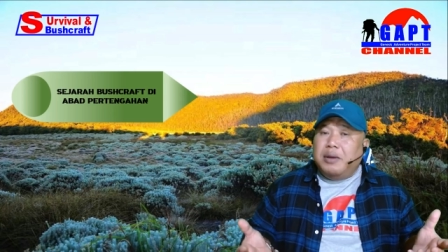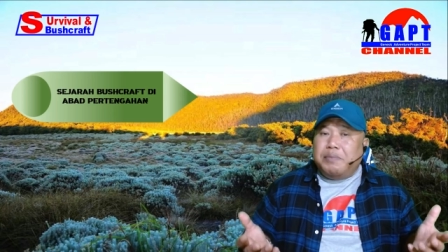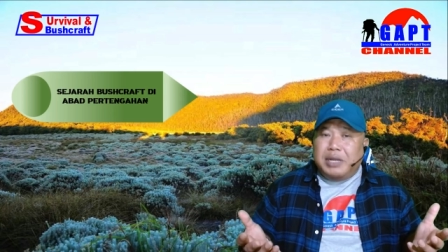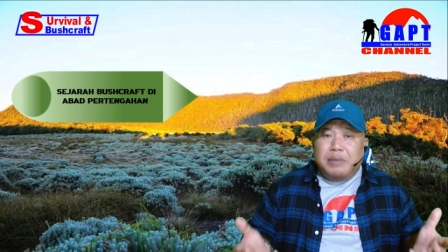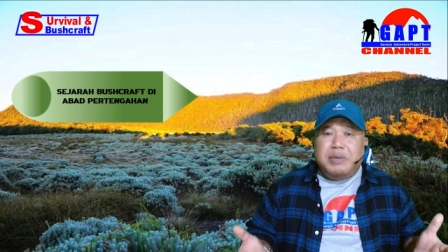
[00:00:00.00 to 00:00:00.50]

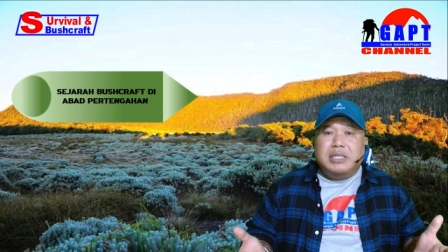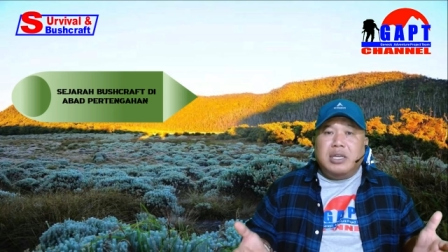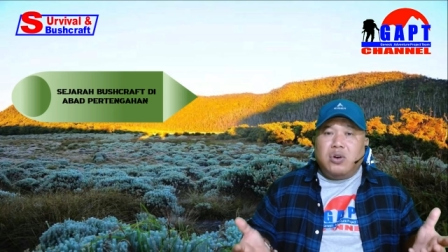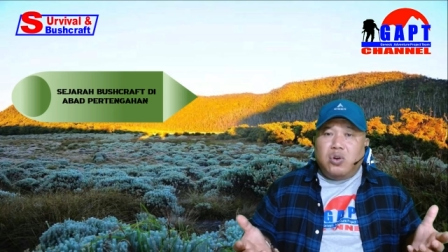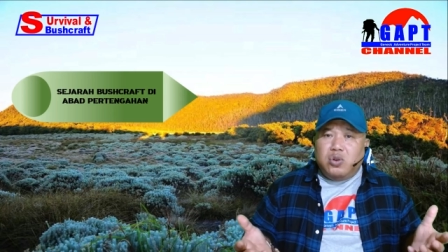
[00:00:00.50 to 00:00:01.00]
Pada
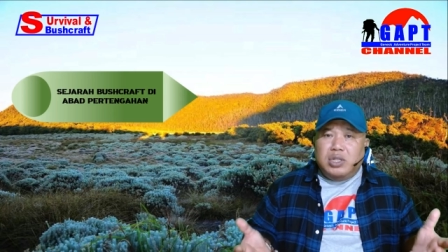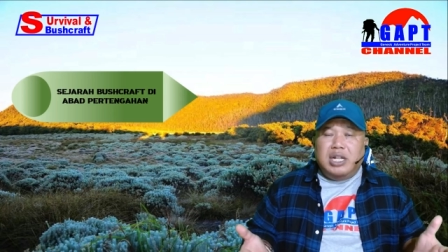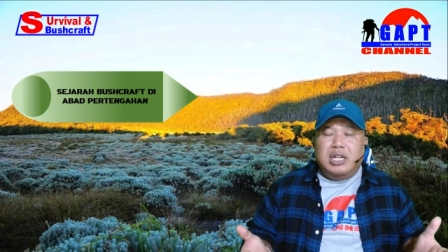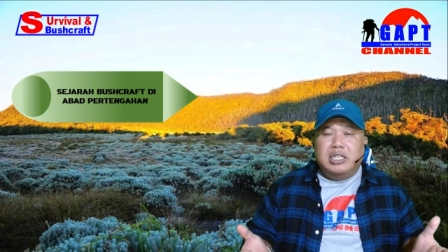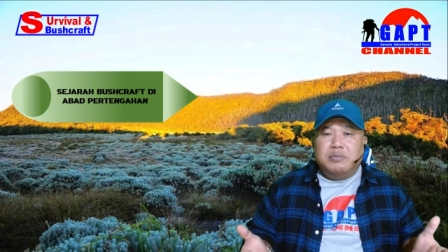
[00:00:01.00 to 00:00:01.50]
masa
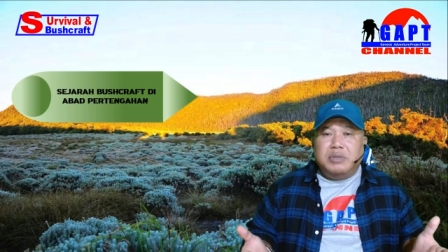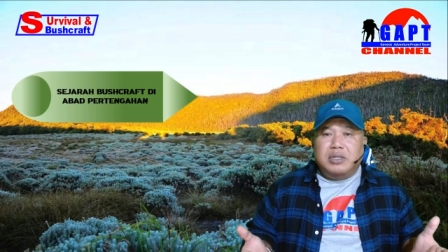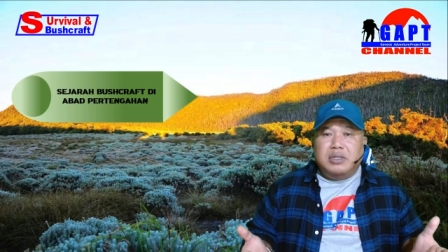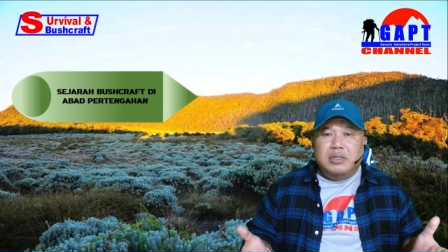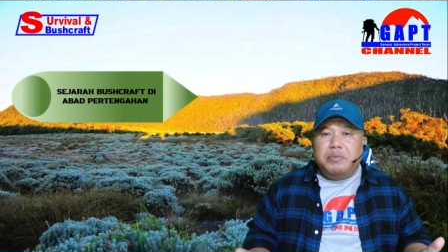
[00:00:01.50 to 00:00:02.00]

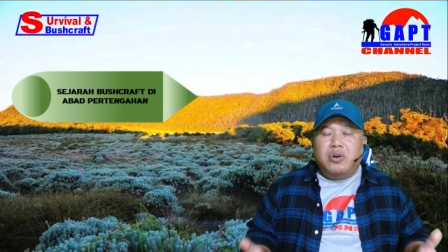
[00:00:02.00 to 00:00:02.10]
kolonialisme,